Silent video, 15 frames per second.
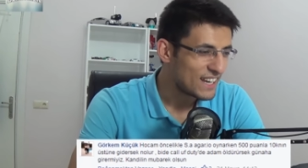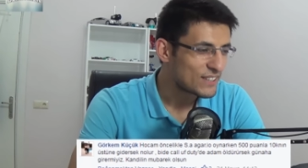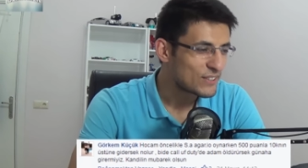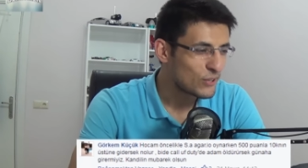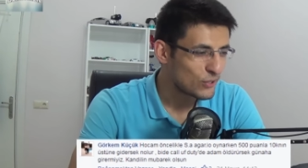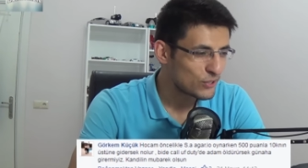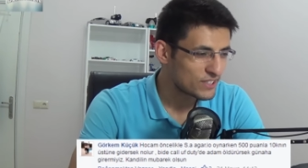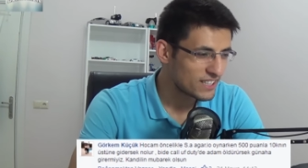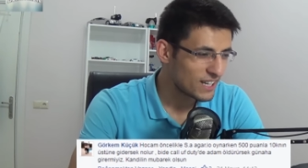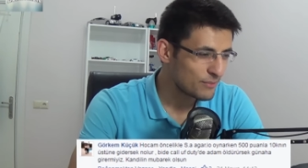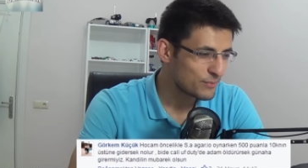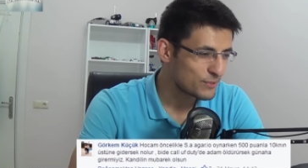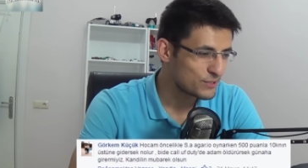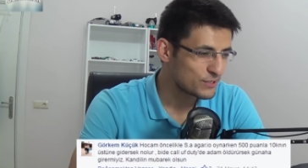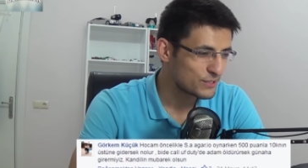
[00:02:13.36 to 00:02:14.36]
Görkem
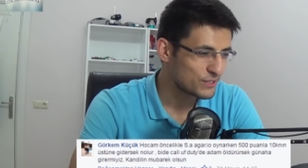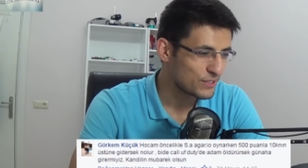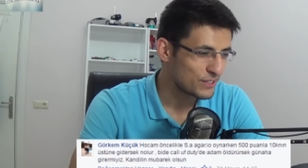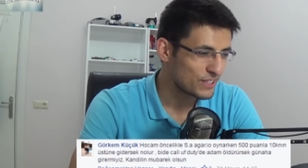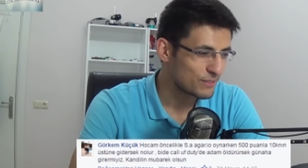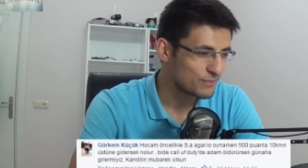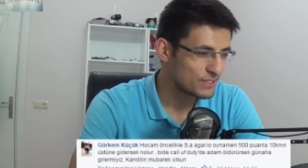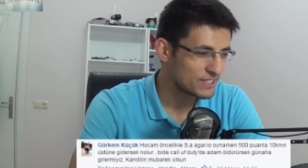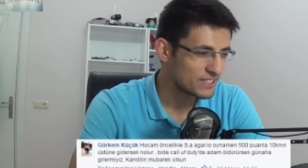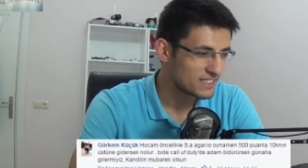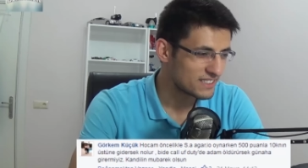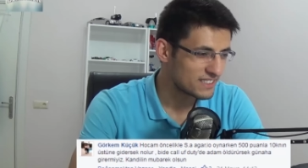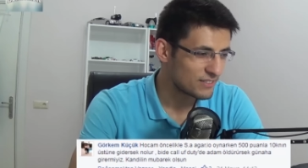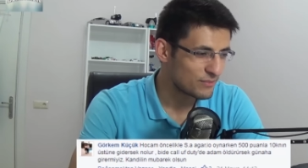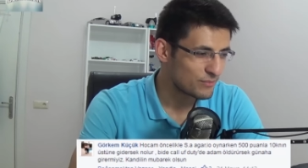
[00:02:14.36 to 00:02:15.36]
Küçük yollamış.
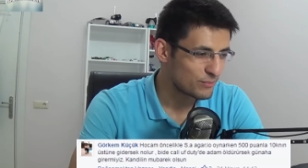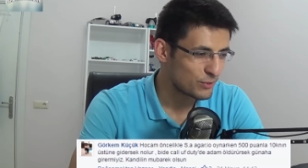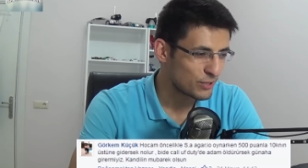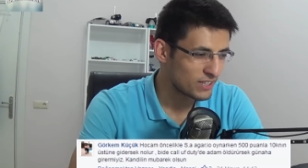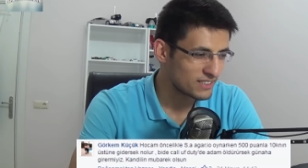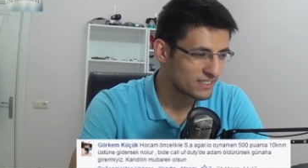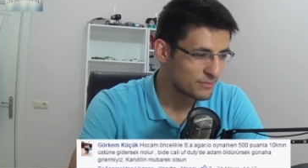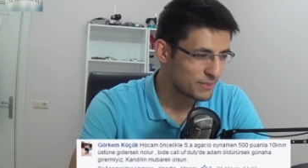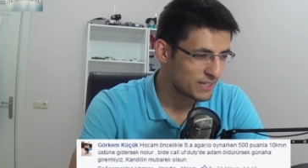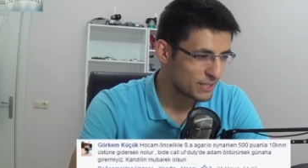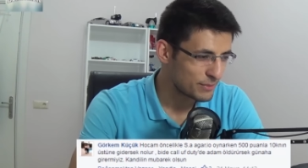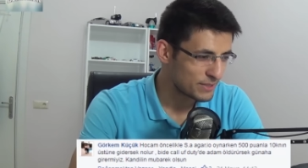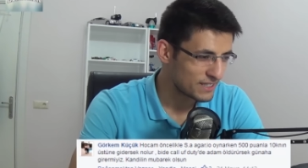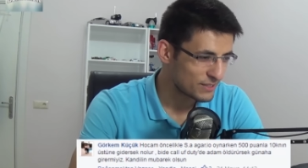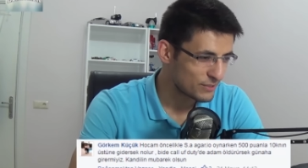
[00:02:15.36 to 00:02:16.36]
Bu arada
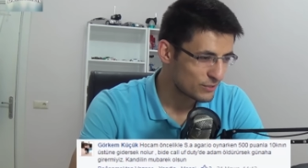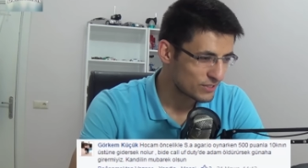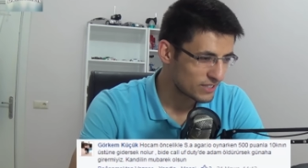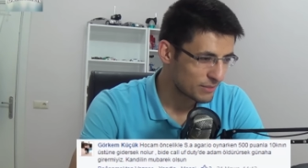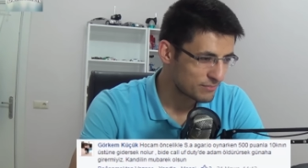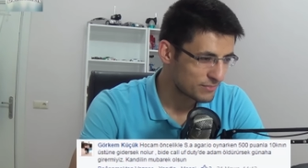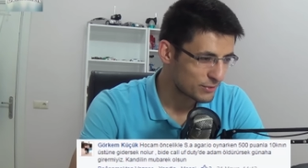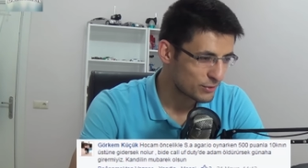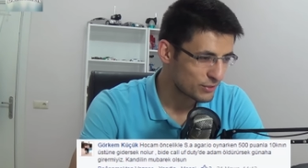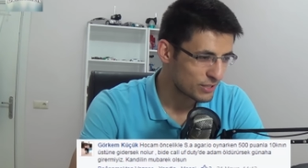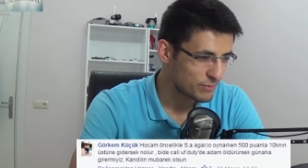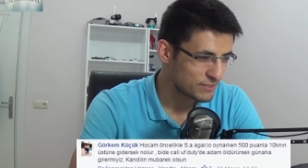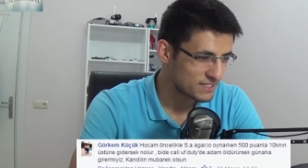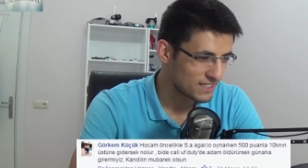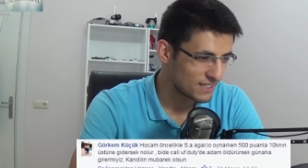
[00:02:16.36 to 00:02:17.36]
merhabalar Görkem.
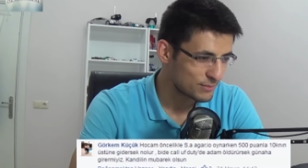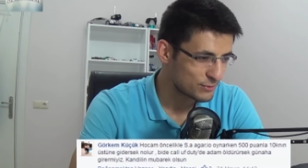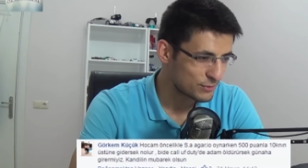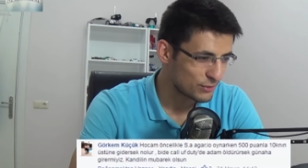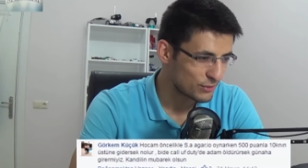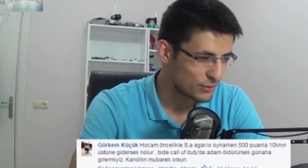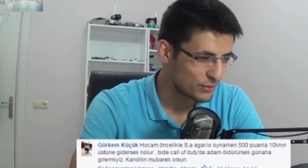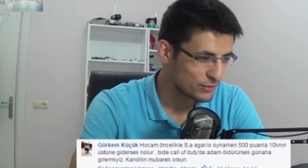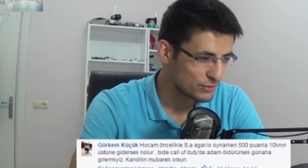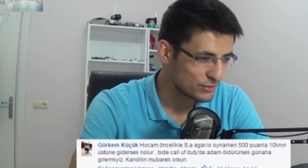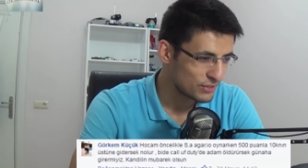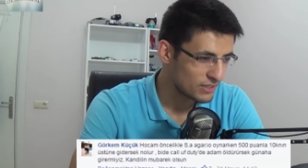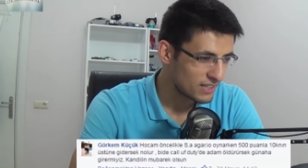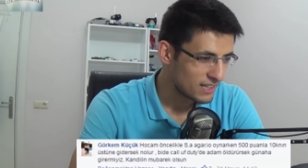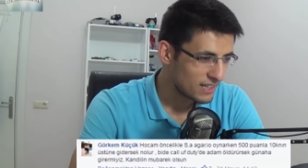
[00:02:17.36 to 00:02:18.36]
Görkem'e selam söylüyoruz.
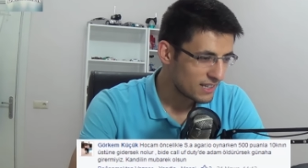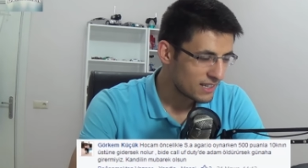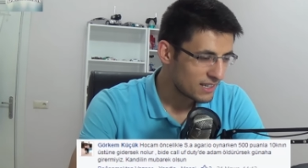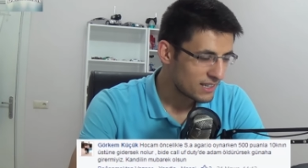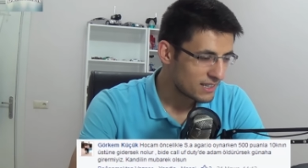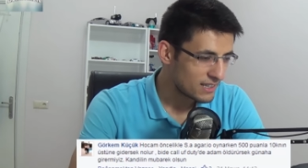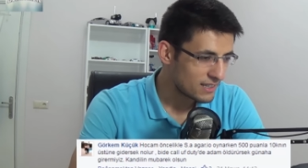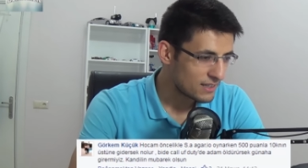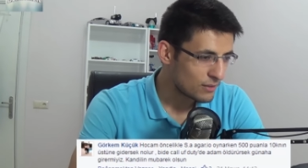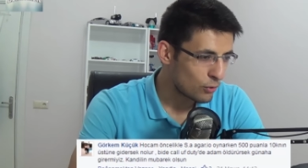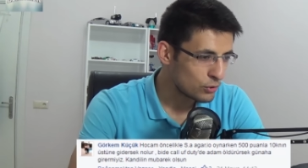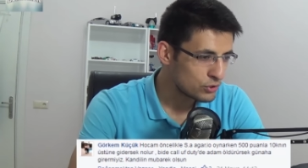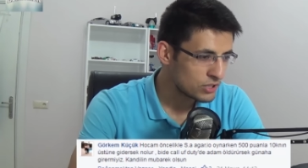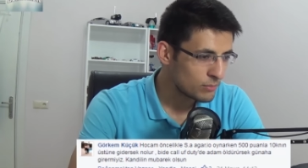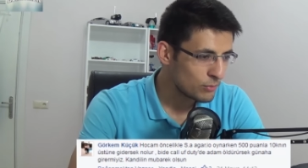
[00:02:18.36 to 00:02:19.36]
E,
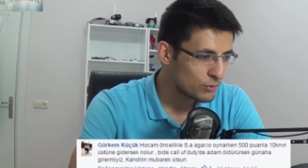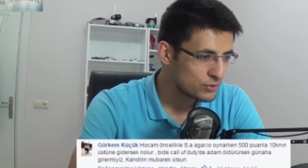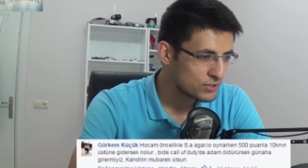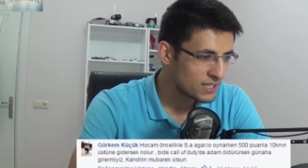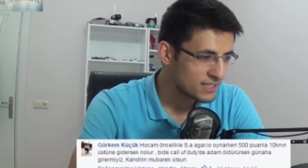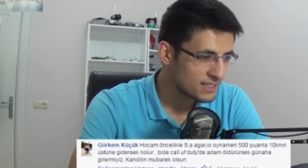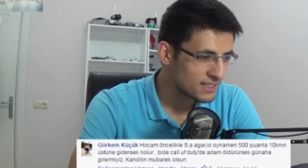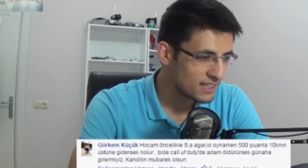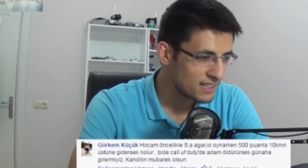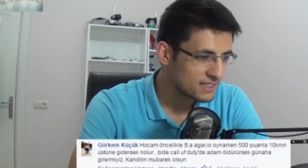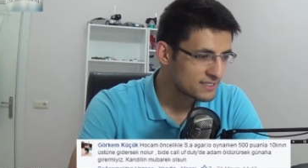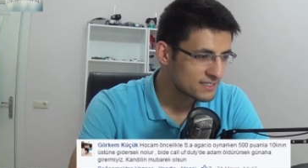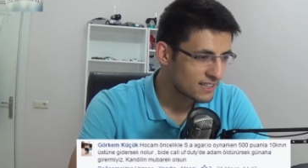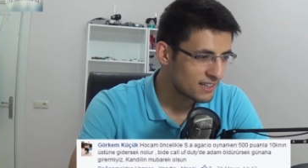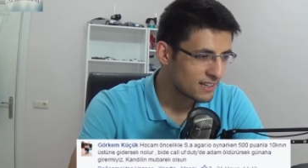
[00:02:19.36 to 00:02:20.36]
hocam öncelikle
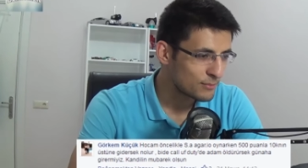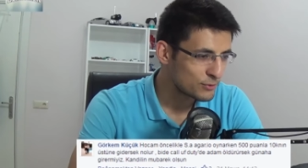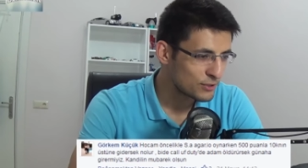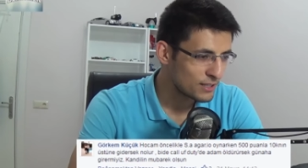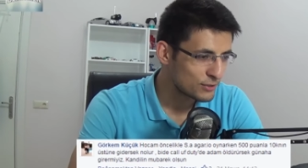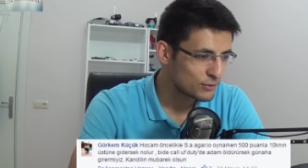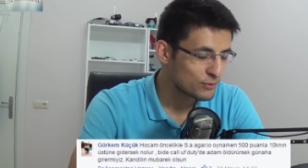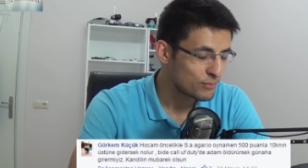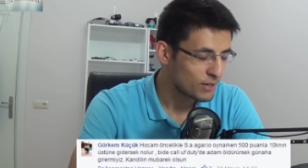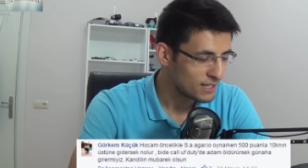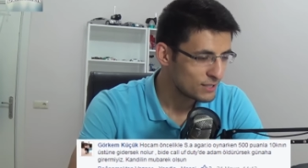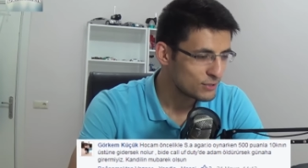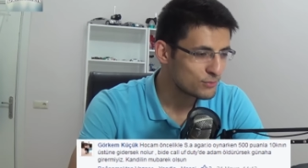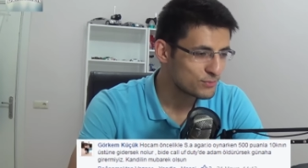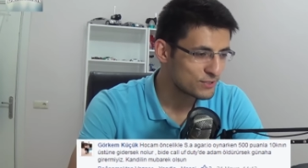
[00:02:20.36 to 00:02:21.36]
selamünaleyküm.
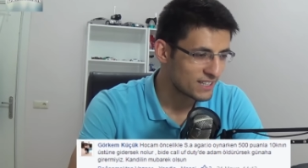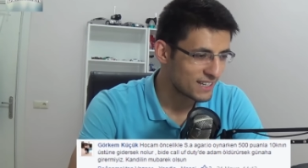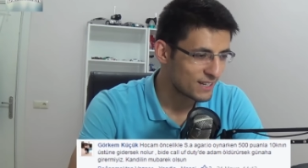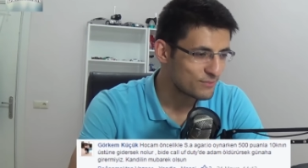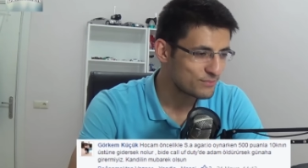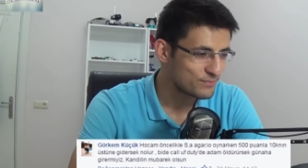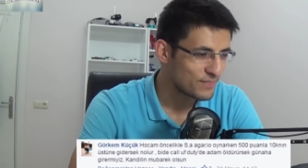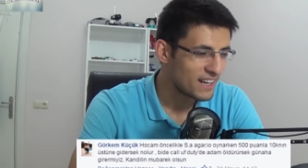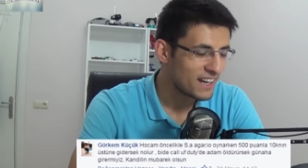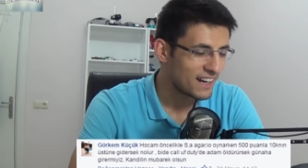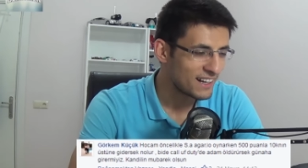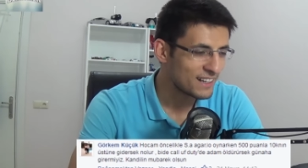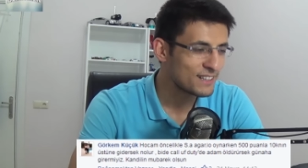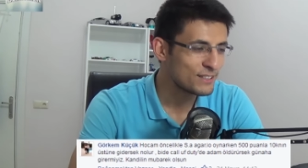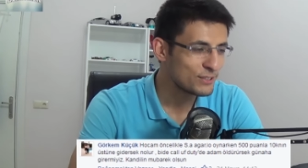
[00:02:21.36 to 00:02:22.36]
Aleyküm selam.
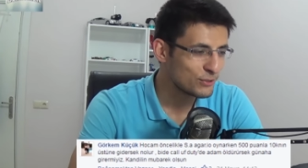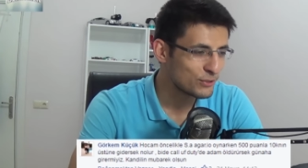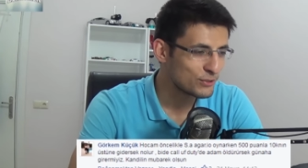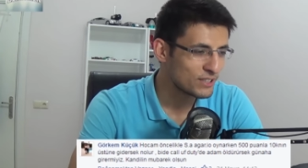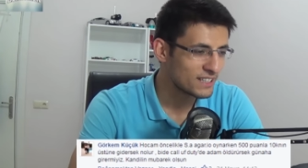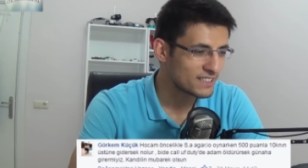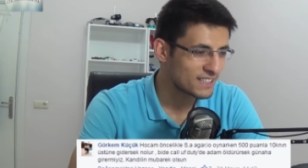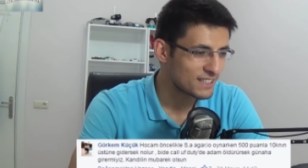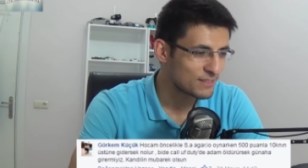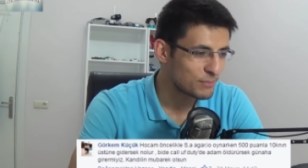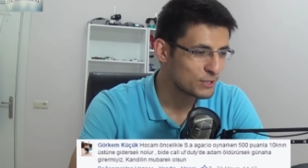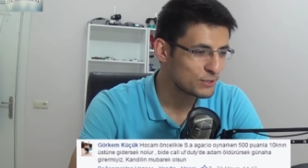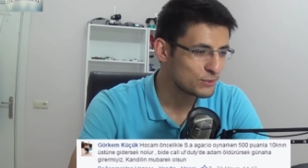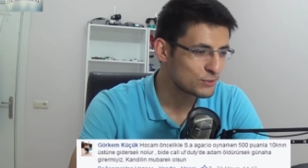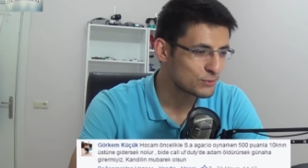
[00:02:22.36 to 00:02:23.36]
Agari'yi oynarken
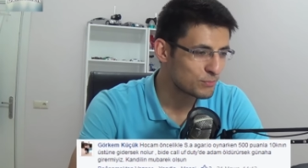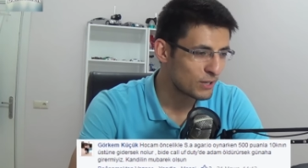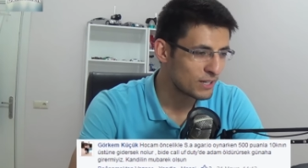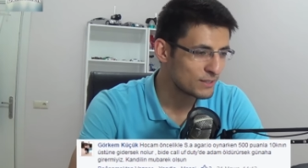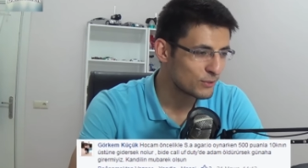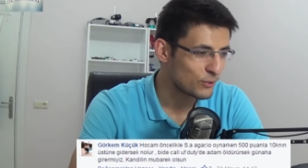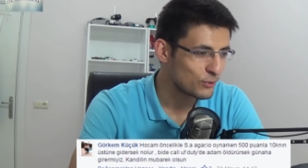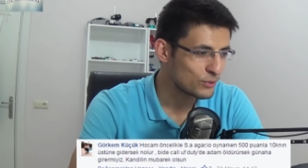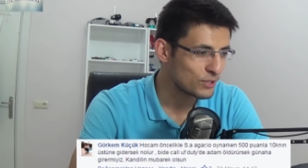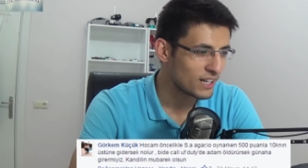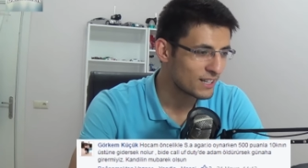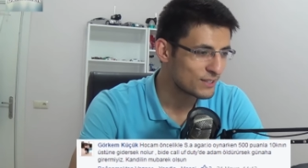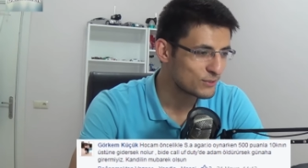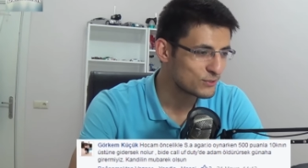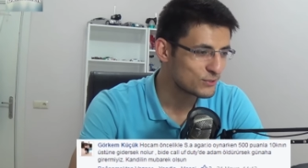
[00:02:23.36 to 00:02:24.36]
500 puanla 10
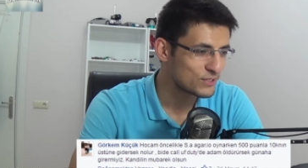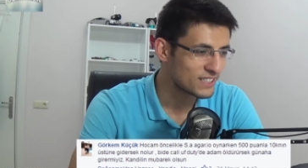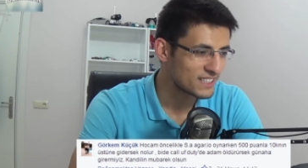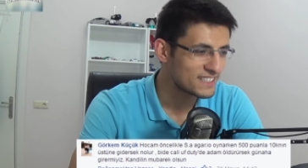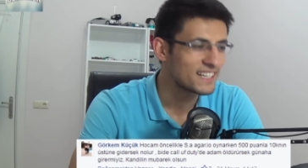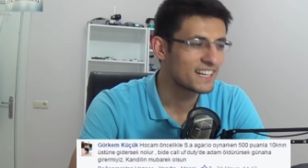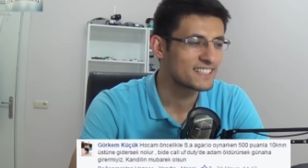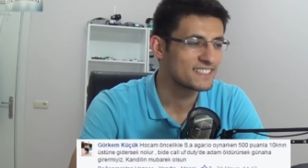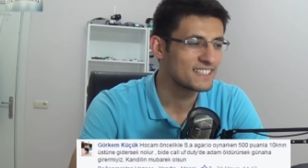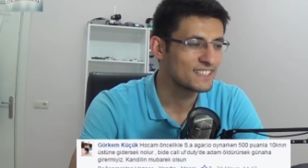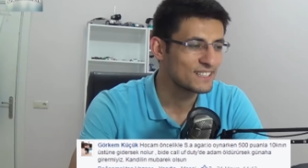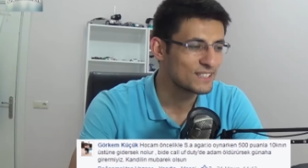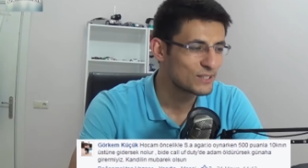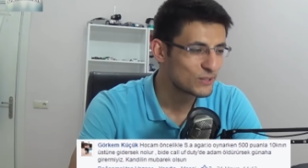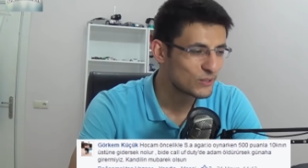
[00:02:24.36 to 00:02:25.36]
kanın üstüne gidersek
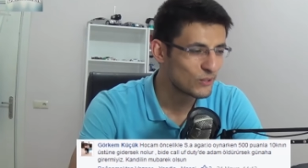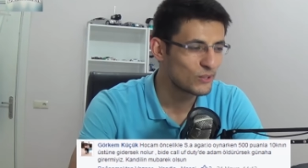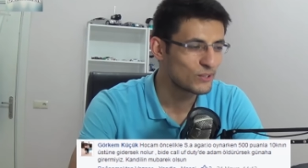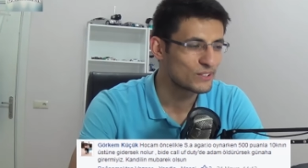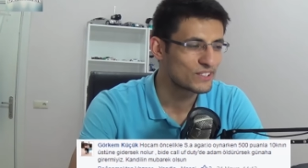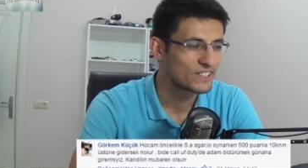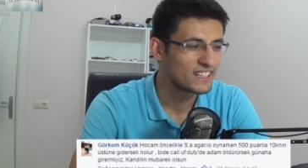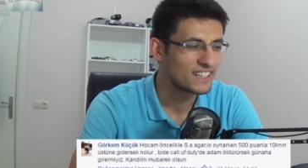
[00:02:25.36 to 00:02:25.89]
ne olur?